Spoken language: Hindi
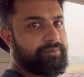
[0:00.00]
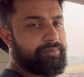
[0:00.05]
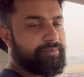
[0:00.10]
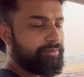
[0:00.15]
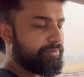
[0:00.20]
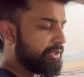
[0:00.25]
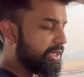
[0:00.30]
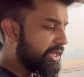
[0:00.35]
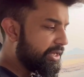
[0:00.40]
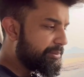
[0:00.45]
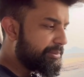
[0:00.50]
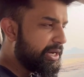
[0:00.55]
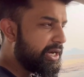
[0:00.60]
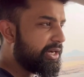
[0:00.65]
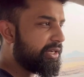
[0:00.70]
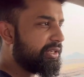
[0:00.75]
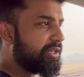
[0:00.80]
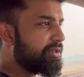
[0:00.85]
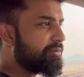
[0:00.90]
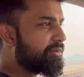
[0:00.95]
ना ही
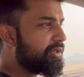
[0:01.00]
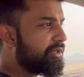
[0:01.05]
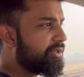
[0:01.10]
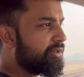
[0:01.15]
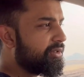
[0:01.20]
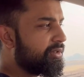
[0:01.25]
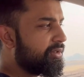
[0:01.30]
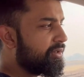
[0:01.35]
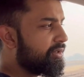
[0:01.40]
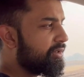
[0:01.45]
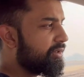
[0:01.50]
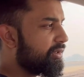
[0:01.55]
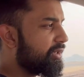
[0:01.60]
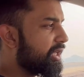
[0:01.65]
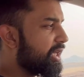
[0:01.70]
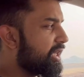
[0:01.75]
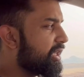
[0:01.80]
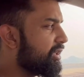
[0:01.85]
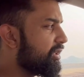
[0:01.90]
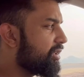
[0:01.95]
भागने में हम्म, हम्म, हम्म।
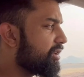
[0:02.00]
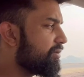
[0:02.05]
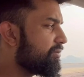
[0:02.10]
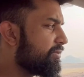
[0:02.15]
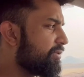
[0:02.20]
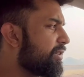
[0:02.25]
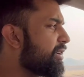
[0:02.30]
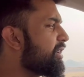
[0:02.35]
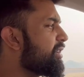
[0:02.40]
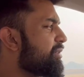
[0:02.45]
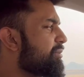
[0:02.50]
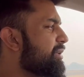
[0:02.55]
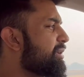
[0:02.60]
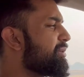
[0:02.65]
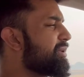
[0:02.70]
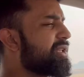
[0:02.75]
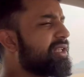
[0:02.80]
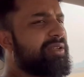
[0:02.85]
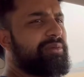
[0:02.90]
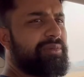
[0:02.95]
ना ही कंफर्ट में
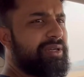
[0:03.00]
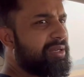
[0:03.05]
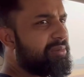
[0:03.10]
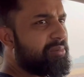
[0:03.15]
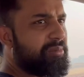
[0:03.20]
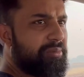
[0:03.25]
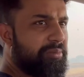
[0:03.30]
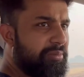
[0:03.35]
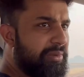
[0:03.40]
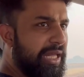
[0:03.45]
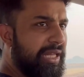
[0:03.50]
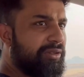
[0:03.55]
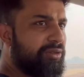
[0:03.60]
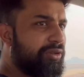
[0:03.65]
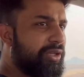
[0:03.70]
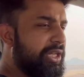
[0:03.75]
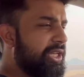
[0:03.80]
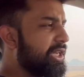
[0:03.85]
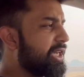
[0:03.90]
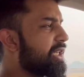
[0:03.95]
भी नहीं मैं मैं तो
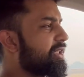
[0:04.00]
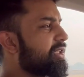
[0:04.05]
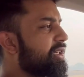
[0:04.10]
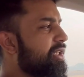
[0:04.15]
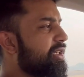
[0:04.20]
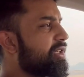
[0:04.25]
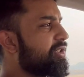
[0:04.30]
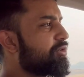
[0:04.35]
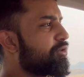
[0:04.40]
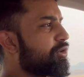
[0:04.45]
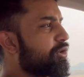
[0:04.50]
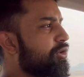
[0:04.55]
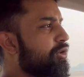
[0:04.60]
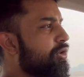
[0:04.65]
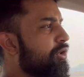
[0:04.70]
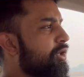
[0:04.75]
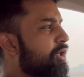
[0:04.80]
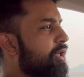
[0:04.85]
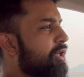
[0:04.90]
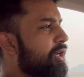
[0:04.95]
नहीं कहता कि वो
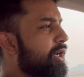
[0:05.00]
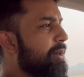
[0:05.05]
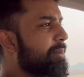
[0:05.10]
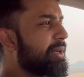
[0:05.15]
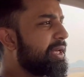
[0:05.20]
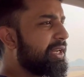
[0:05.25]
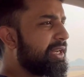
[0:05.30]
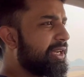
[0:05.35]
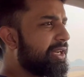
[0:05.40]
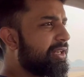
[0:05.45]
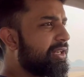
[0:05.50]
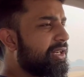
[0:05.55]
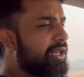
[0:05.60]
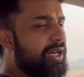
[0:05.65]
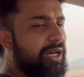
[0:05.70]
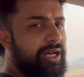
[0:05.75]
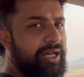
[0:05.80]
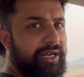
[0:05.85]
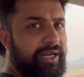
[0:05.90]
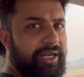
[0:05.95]
अमेरिकन
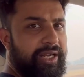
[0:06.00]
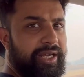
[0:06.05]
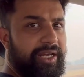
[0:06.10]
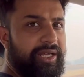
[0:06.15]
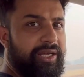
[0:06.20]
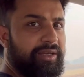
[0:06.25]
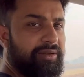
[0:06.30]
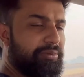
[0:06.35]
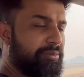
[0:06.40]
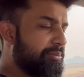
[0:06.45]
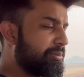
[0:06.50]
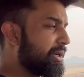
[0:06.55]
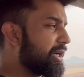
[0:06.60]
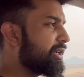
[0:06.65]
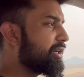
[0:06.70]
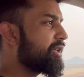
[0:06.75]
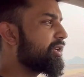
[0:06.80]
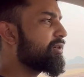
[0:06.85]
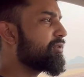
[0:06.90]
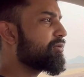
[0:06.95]
कार है
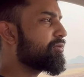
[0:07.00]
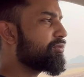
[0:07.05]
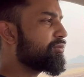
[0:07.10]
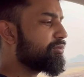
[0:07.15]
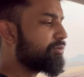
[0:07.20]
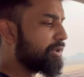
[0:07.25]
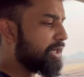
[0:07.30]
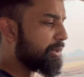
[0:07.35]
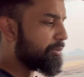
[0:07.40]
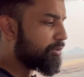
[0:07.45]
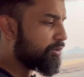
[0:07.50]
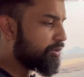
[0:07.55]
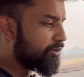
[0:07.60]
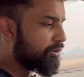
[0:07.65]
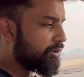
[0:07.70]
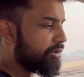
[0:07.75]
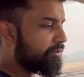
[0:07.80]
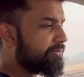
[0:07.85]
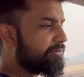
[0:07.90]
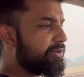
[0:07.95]
बेटर आपको
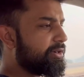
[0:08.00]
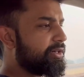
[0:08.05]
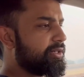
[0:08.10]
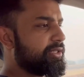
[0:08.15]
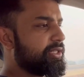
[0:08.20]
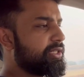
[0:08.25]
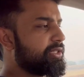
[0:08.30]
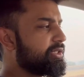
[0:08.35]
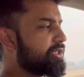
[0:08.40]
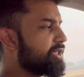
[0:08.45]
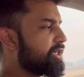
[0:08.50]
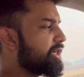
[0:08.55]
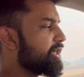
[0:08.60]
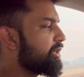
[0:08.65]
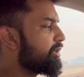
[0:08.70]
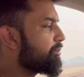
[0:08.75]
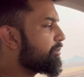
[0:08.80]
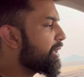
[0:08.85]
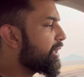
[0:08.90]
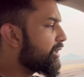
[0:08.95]
कंफर्ट देती
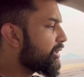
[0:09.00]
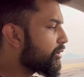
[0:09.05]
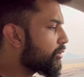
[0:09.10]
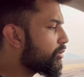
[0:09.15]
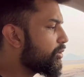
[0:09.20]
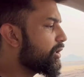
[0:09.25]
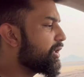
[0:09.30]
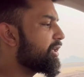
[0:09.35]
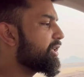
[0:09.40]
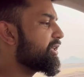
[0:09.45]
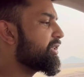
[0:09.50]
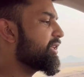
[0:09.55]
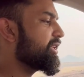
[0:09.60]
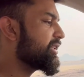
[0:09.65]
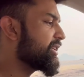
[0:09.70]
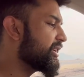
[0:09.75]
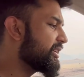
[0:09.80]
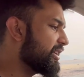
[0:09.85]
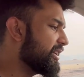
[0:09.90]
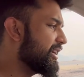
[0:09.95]
है बेटर क्वालिटी
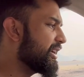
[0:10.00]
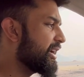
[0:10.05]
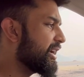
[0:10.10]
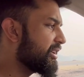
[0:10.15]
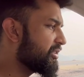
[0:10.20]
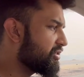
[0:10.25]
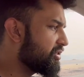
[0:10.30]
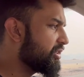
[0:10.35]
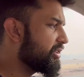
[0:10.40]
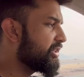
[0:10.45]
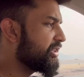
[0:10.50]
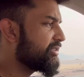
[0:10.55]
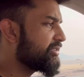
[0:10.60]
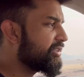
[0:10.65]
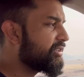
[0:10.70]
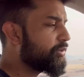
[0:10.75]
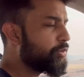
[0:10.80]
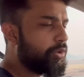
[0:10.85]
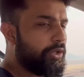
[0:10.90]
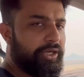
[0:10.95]
देती है ठीक है अच्छी
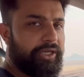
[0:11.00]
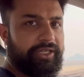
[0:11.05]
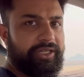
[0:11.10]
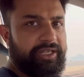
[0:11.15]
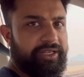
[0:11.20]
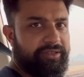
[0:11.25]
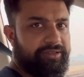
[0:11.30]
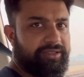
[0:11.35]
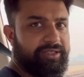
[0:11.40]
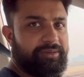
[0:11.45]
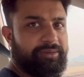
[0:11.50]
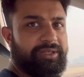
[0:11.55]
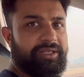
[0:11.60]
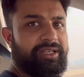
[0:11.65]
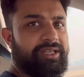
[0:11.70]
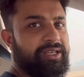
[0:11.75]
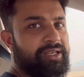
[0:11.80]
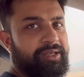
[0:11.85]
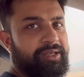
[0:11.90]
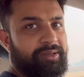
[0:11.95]
डिसेंट क्वालिटी है इसकी भी
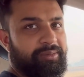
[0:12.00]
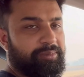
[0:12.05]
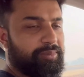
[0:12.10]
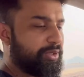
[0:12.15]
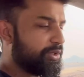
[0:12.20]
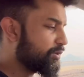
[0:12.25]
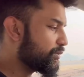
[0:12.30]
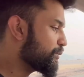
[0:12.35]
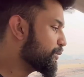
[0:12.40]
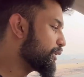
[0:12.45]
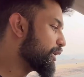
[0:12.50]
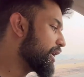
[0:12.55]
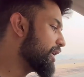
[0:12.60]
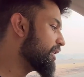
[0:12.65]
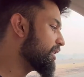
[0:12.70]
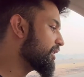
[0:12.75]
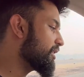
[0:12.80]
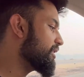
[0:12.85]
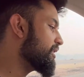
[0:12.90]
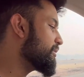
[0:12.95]
मेरे को बुराई
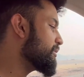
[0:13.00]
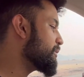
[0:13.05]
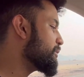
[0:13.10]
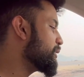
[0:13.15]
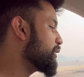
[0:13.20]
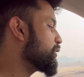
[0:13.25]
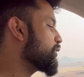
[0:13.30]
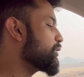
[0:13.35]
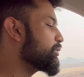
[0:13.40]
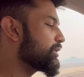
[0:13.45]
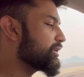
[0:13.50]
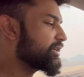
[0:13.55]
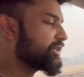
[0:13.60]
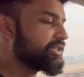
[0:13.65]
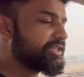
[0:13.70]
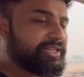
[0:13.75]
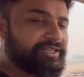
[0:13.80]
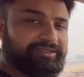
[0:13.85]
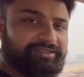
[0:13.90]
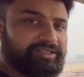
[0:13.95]
करने में बिल्कुल मजा
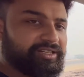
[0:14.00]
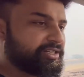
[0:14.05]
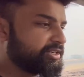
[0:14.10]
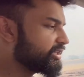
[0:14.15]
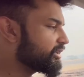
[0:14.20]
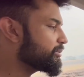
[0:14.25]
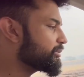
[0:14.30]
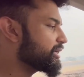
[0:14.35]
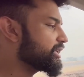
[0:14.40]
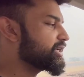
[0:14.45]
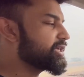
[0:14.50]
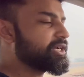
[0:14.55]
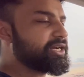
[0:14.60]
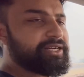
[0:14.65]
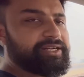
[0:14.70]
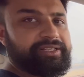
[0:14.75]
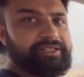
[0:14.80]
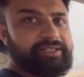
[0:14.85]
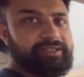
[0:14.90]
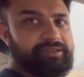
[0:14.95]
नहीं है इसलिए नहीं कि मेरी
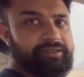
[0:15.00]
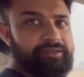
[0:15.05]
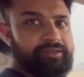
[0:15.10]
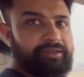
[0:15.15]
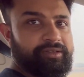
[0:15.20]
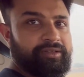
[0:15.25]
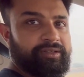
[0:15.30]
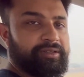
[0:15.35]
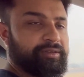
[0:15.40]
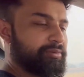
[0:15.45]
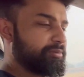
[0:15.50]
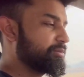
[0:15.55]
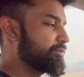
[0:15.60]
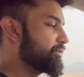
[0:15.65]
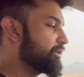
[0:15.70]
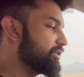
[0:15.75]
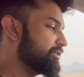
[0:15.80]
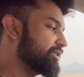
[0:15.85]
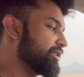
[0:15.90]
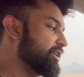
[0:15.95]
गाड़ी है हम्म।
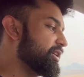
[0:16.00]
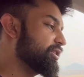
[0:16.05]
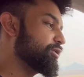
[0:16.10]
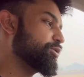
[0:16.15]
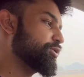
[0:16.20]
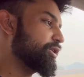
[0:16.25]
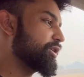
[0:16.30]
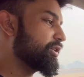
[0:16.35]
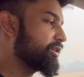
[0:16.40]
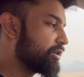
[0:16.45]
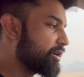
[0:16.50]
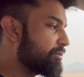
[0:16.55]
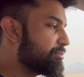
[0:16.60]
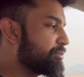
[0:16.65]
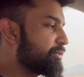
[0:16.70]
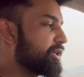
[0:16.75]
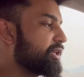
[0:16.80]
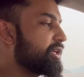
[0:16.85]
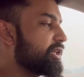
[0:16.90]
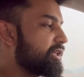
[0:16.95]
इसलिए क्योंकि
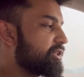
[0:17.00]
कंपनी ने